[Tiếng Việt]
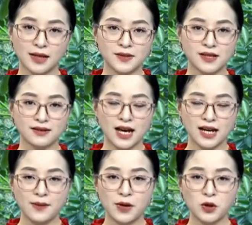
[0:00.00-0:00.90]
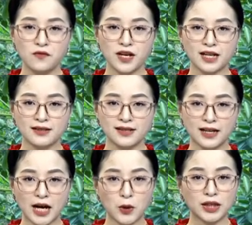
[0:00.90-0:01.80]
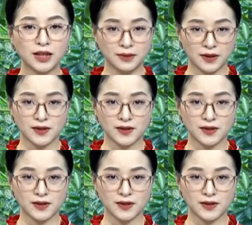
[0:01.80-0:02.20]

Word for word: tạm dừng. Cảm ơn quý vị khán giả đã quan tâm theo